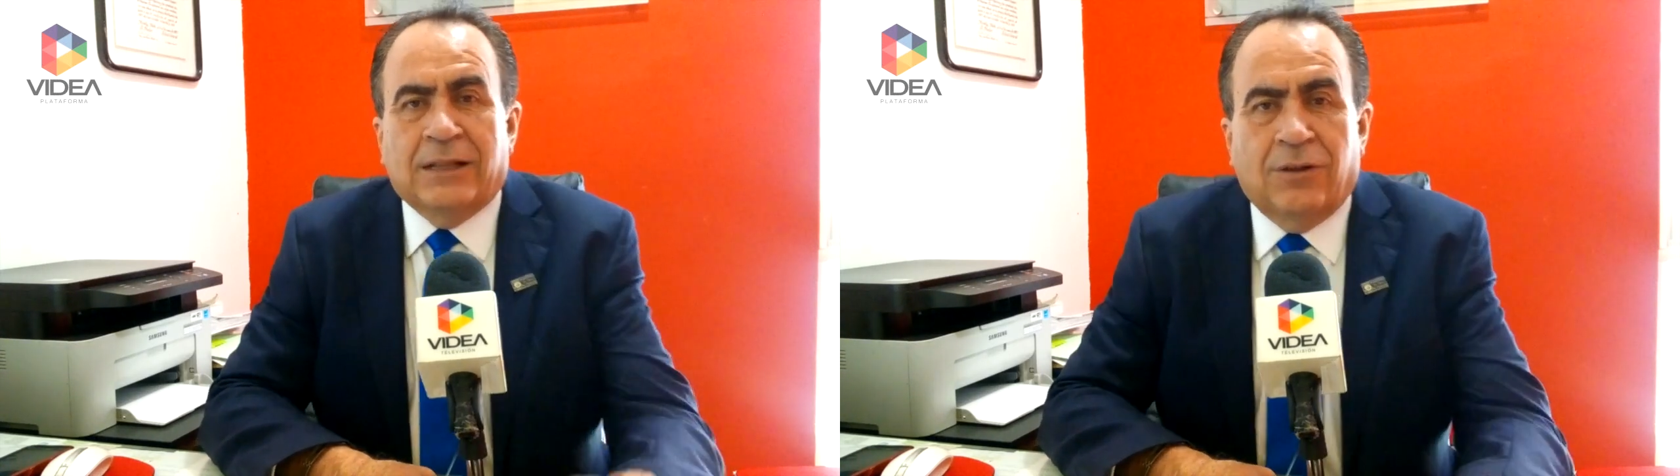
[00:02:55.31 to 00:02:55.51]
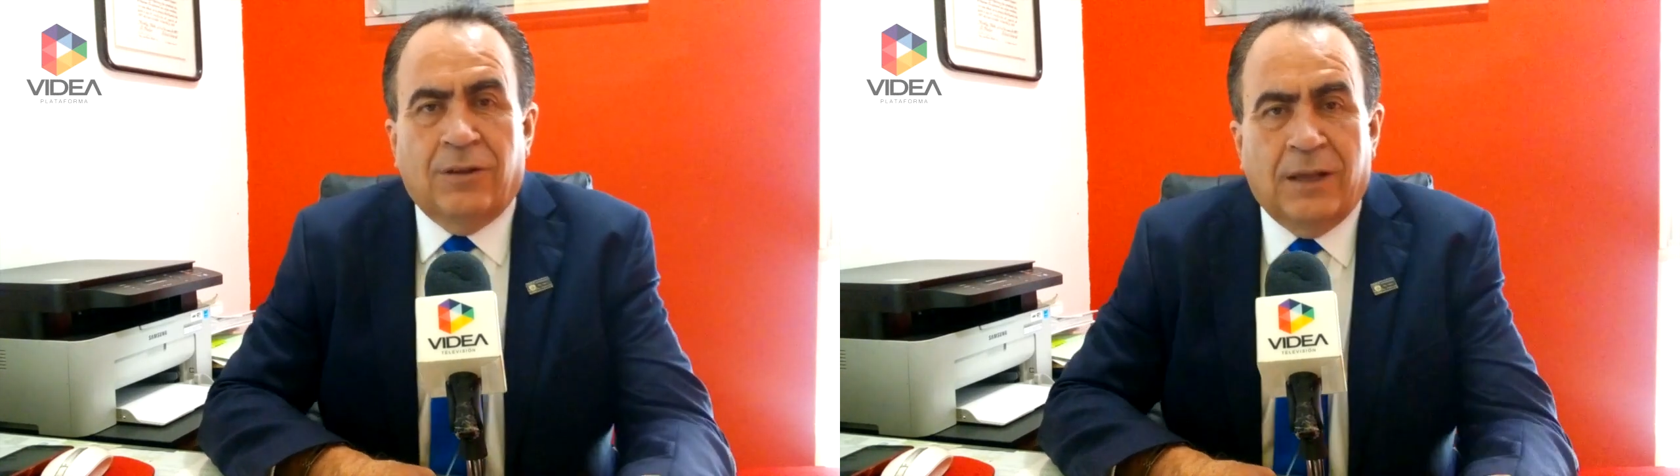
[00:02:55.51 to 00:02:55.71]

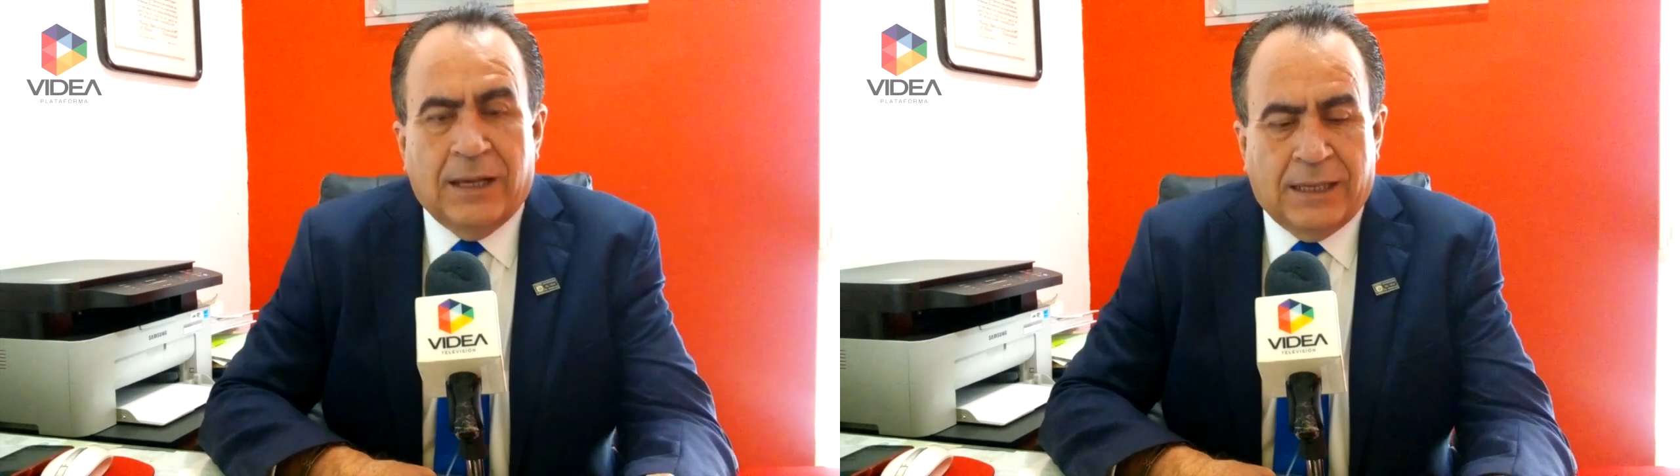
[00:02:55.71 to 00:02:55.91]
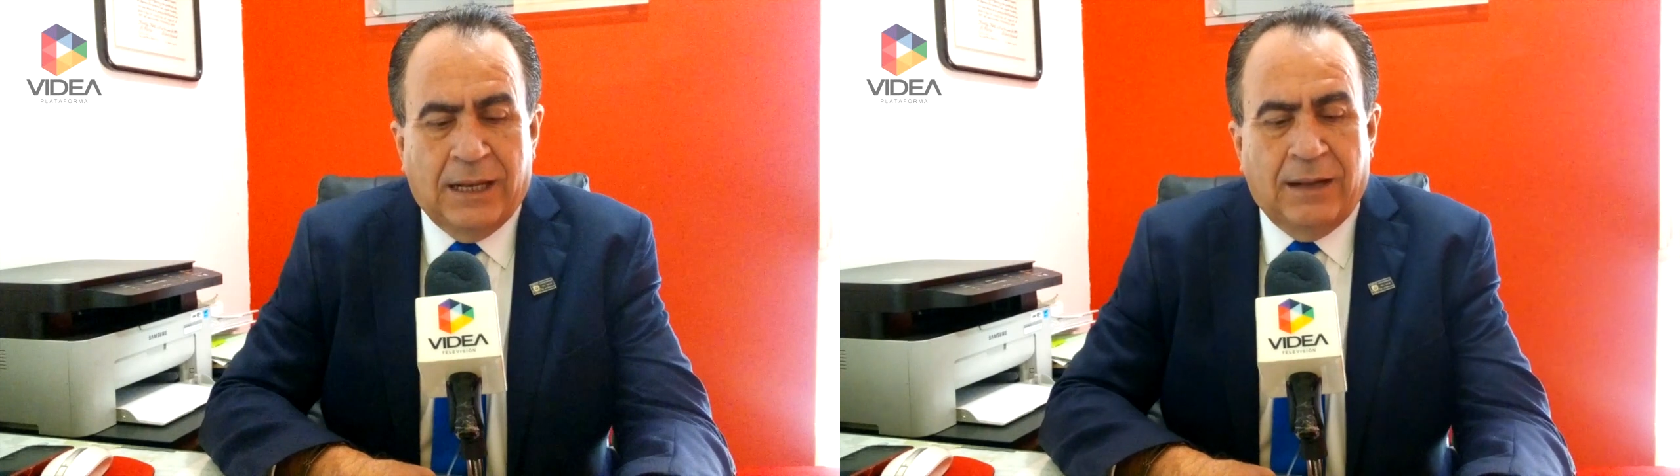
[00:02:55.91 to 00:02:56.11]
a todo
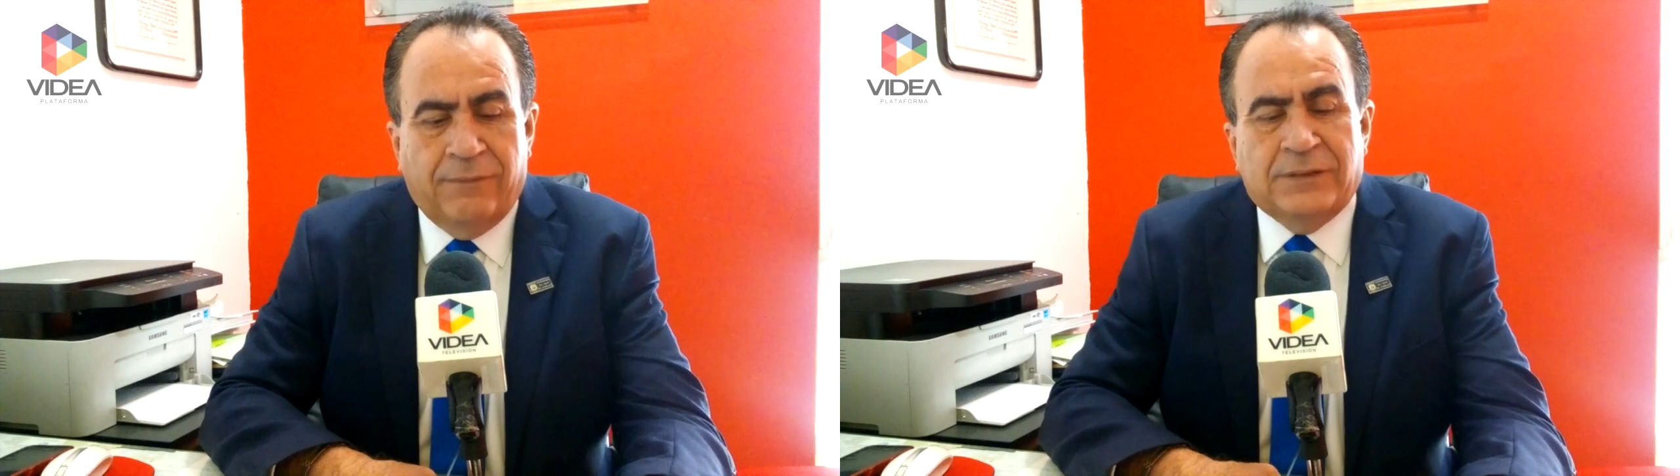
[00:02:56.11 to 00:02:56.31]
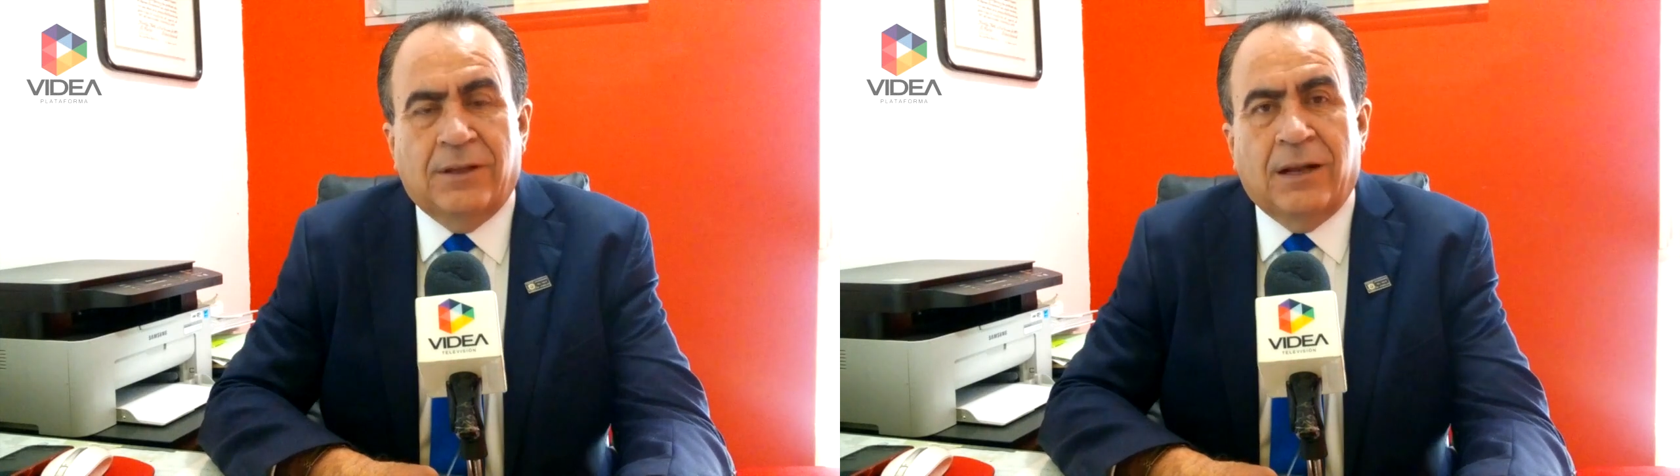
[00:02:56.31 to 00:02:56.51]
aquel
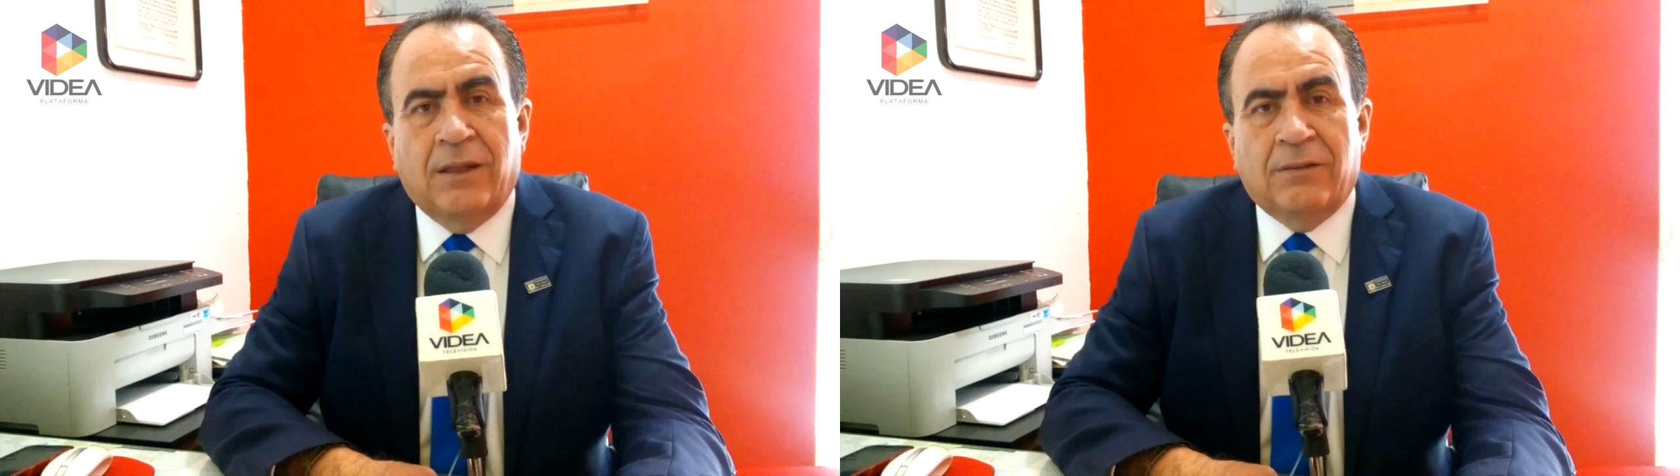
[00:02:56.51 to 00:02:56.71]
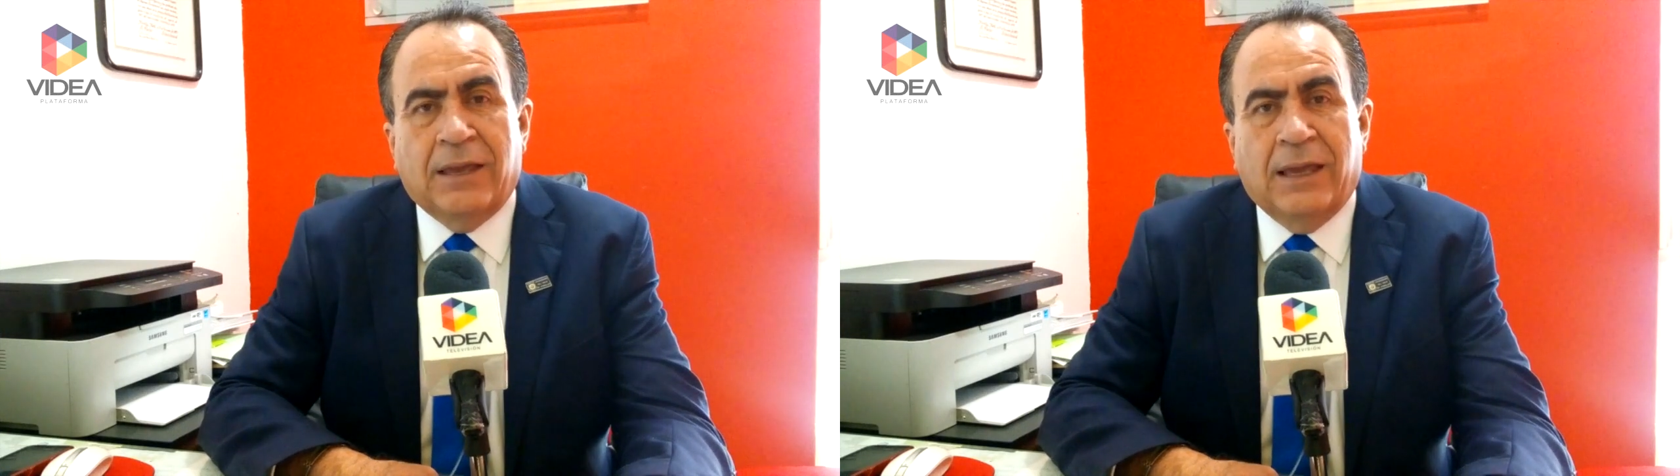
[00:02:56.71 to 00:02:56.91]

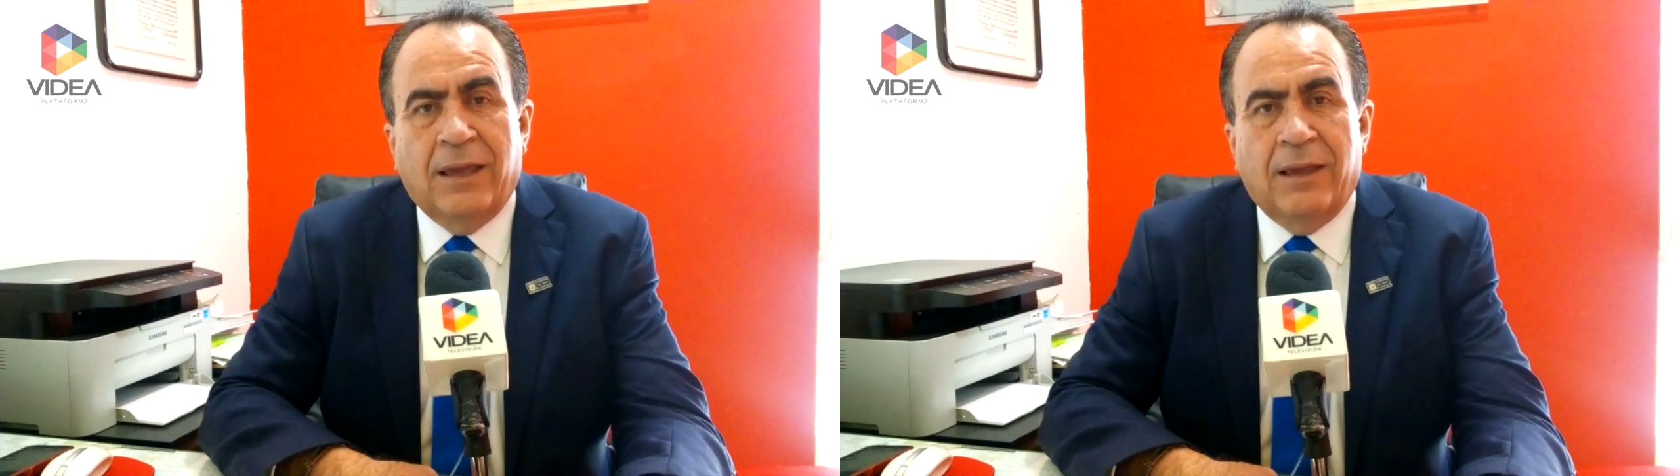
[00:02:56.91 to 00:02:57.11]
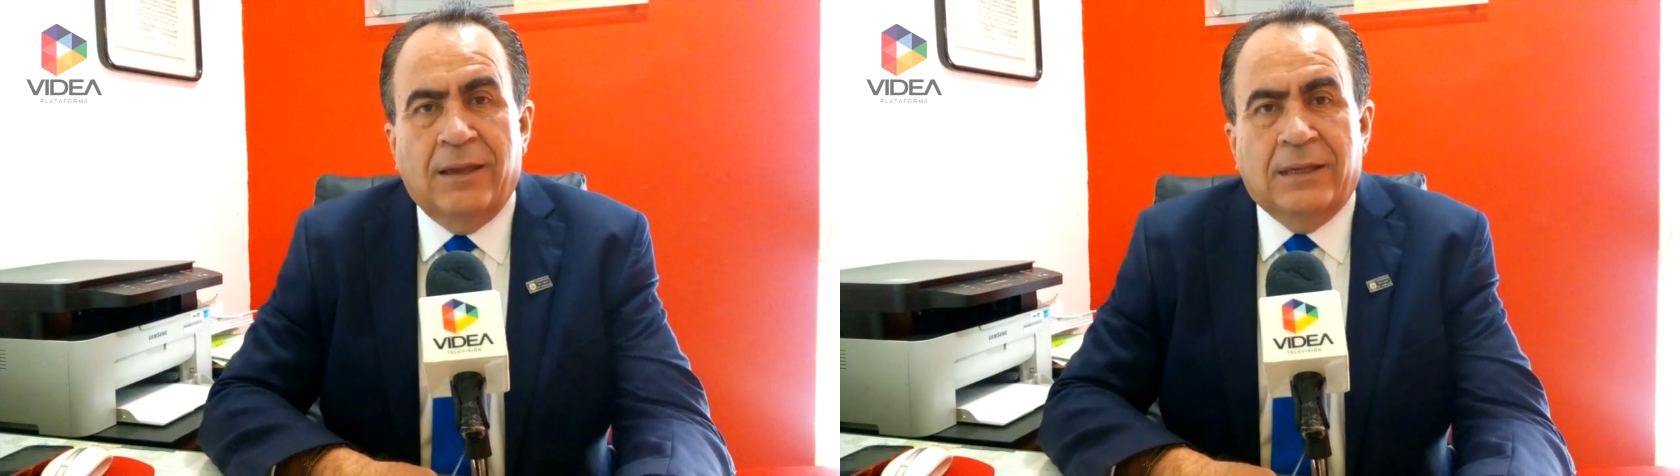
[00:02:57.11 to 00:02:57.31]
aficionado que